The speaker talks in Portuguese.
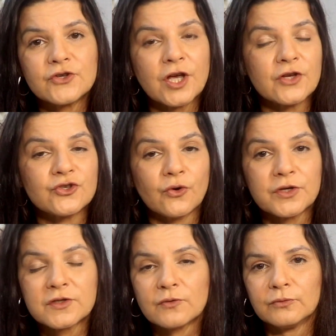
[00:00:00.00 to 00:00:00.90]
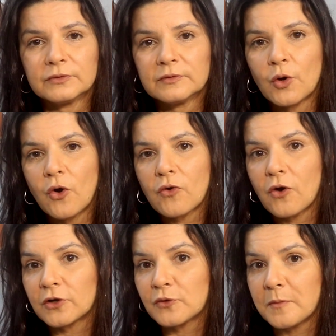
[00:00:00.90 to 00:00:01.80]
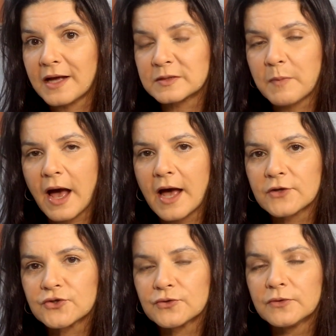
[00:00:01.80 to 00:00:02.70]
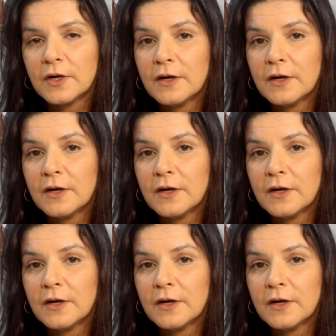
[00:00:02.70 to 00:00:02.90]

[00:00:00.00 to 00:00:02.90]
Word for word: de regiões com teu alcoólico mais baixo,